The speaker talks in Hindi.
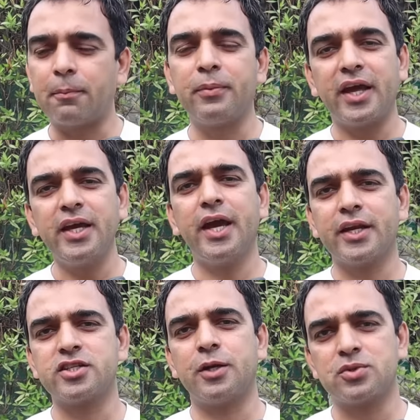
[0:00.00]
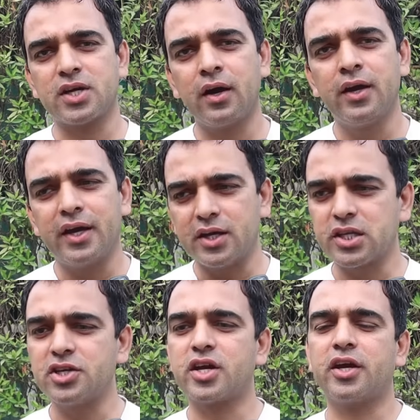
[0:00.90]
अब नहीं है नसीम शाह
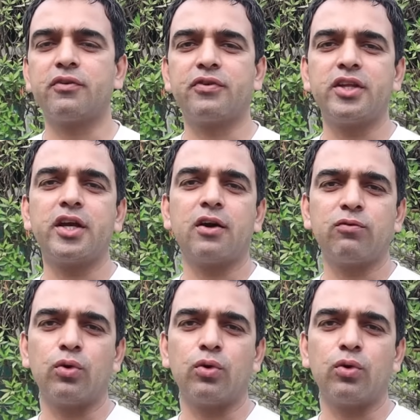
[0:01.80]
इसलिए शहीन अफरीदी का